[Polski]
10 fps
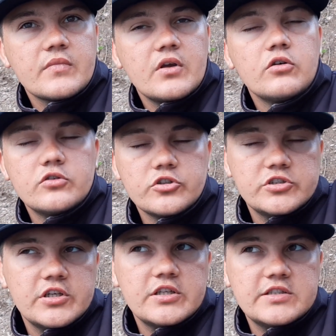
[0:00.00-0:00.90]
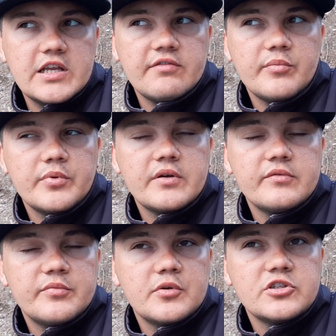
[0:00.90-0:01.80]
odnośnie nęcenia wam
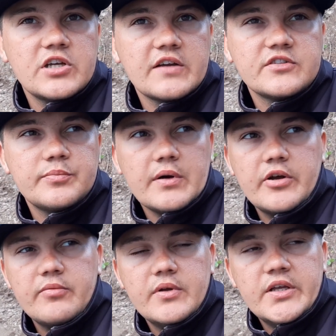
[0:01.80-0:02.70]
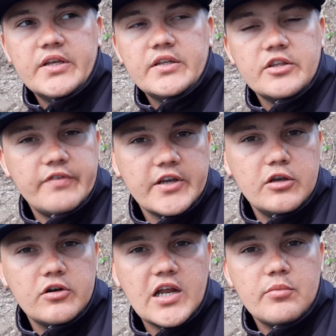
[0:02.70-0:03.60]
powiem, w poniedziałek wsypałem 2
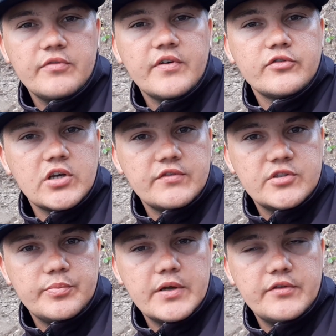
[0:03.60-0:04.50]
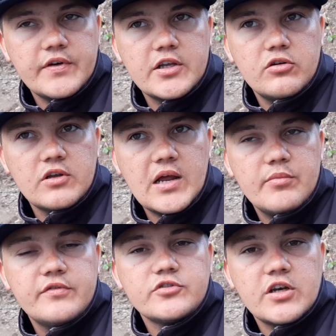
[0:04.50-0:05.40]
kg, we wtorek wsypałem 2
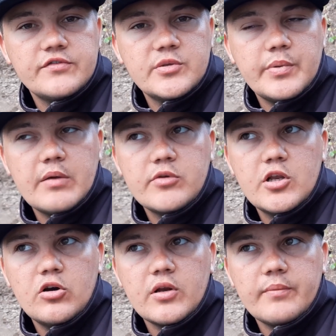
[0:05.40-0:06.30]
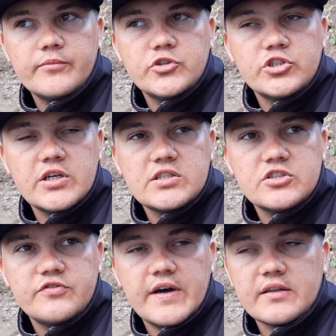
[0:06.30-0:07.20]
kg, wczoraj wsypałem kilogram. Dzisiaj jest
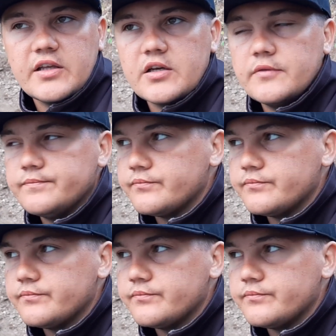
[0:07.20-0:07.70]
czwartek.